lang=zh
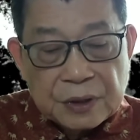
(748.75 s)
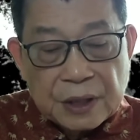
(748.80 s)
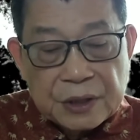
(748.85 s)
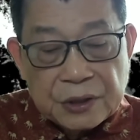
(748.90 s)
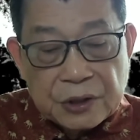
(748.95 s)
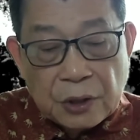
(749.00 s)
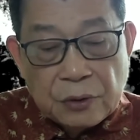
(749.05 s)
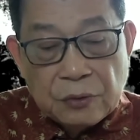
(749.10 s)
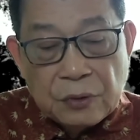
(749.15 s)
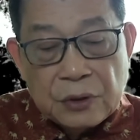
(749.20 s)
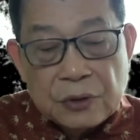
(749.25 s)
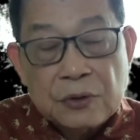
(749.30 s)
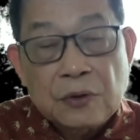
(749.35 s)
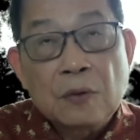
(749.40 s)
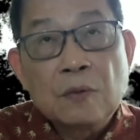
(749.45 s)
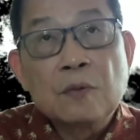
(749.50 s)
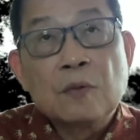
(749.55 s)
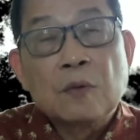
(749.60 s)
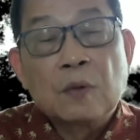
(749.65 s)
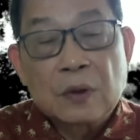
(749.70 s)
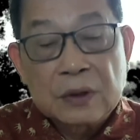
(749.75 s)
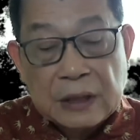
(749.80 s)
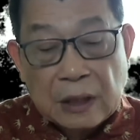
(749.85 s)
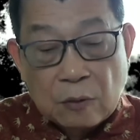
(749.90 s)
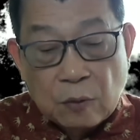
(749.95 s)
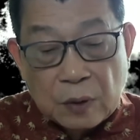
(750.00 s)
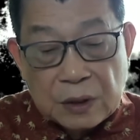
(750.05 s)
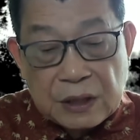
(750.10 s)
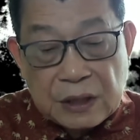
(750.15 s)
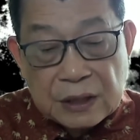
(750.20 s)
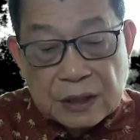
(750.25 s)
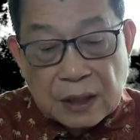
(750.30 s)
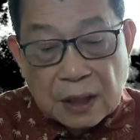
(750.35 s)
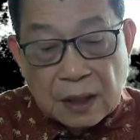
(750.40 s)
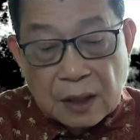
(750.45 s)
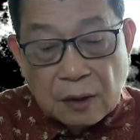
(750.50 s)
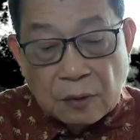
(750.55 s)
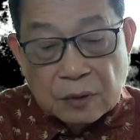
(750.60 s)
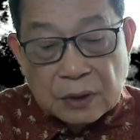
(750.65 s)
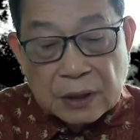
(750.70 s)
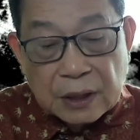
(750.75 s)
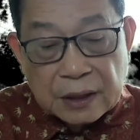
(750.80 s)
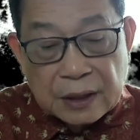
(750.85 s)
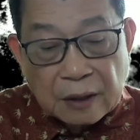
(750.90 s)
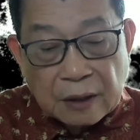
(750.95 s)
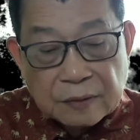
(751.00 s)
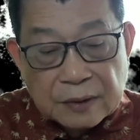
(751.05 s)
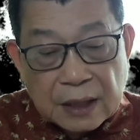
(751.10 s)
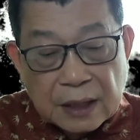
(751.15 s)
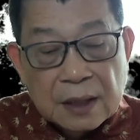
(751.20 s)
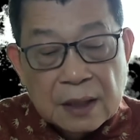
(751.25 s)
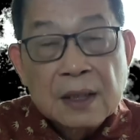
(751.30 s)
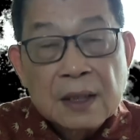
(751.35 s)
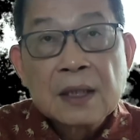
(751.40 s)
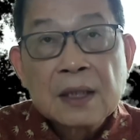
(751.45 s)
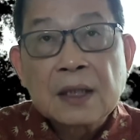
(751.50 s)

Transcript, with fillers: 现针对中国在国际上构成的挑战